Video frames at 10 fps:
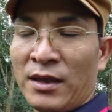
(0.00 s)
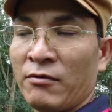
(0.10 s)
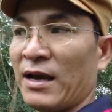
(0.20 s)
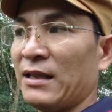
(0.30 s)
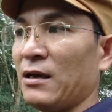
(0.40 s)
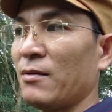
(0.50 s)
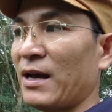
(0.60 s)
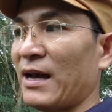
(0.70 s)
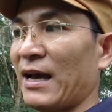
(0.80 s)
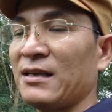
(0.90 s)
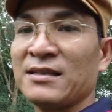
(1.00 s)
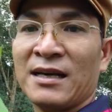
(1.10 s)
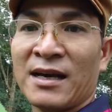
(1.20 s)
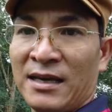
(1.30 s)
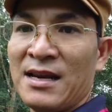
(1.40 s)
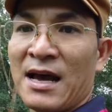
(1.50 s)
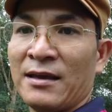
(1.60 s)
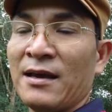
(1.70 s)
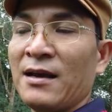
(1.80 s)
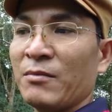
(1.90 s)
thì như vậy thì hôm nay Hải chia sẻ kỹ
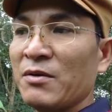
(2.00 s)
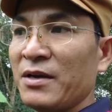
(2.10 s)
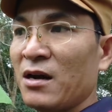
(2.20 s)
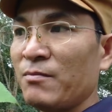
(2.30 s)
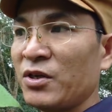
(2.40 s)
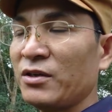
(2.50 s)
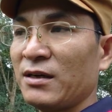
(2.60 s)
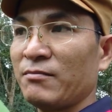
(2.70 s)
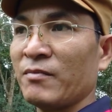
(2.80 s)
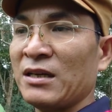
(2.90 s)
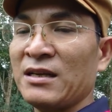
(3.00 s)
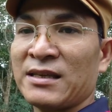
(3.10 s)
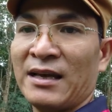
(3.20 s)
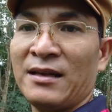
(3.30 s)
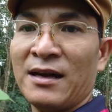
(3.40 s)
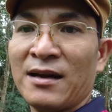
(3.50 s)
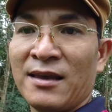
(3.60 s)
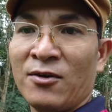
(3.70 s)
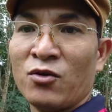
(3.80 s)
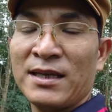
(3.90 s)
lại bởi vì hôm trước mình chia sẻ thì
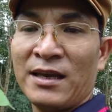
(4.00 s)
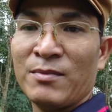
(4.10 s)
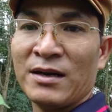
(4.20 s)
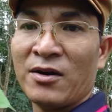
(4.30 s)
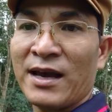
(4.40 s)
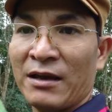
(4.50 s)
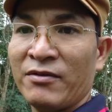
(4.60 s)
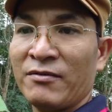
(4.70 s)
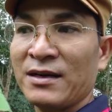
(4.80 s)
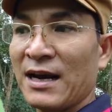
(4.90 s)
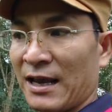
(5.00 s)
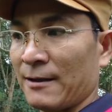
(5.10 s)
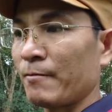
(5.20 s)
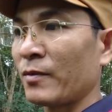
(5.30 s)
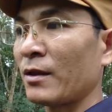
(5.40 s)
rất là nhiều các anh chị mình hỏi Hải về vấn đề này